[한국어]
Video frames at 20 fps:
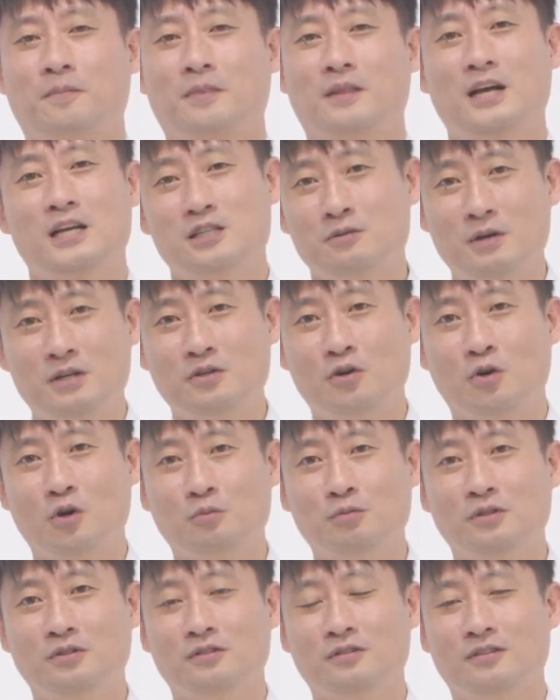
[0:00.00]
하지만
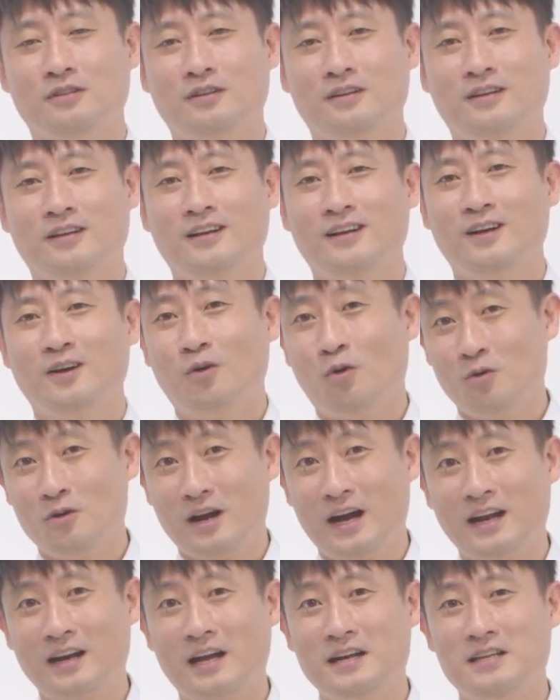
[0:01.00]
여러분, 오늘
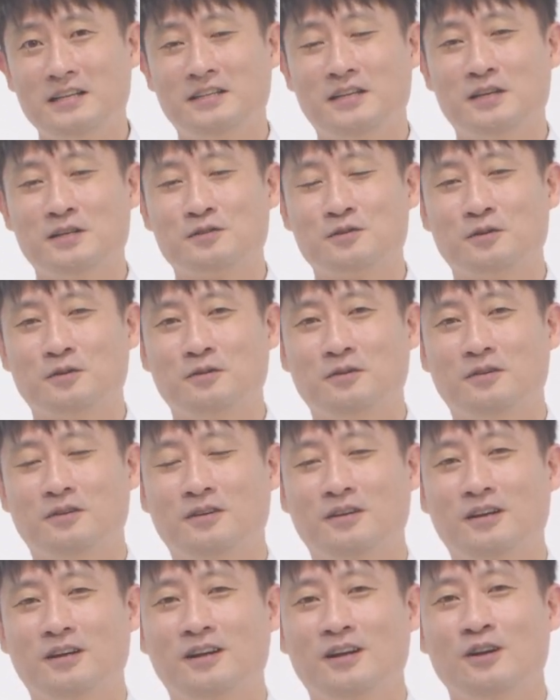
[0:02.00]
하나님께서
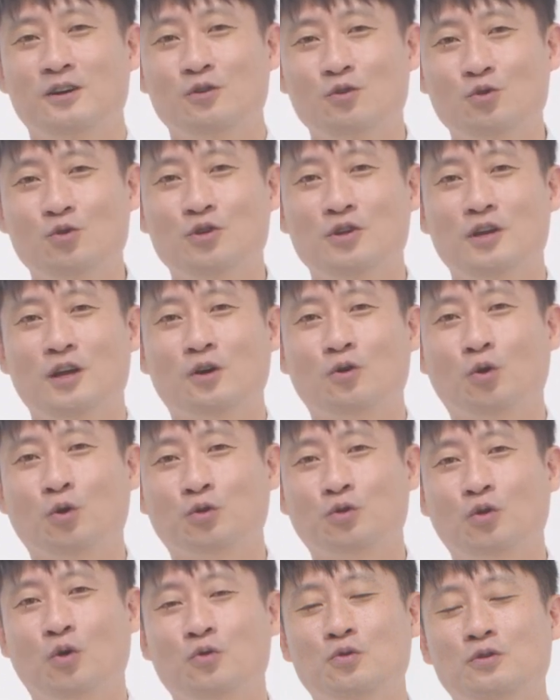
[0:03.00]
우리의
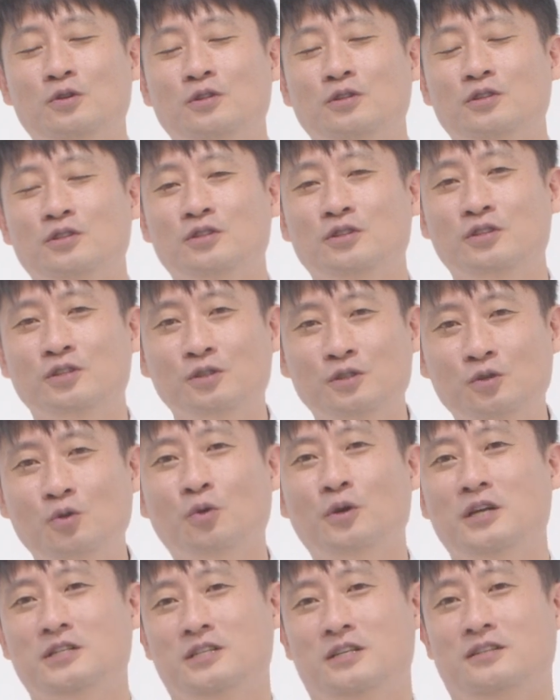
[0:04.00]
고통을 듣고
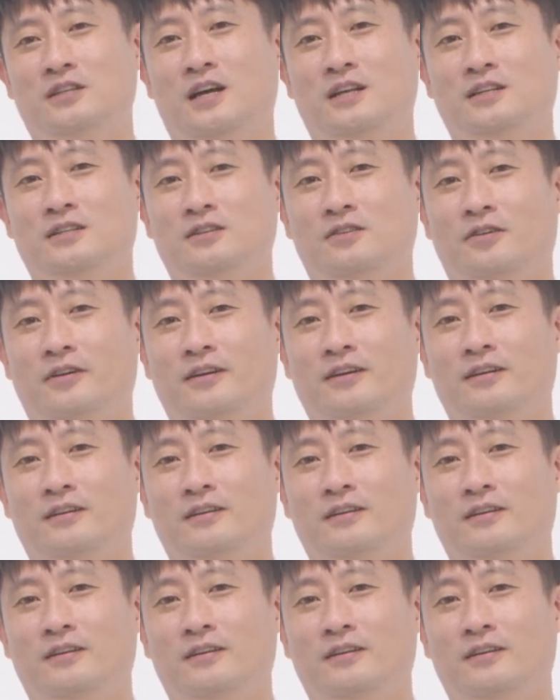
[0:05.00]
계신다는 것.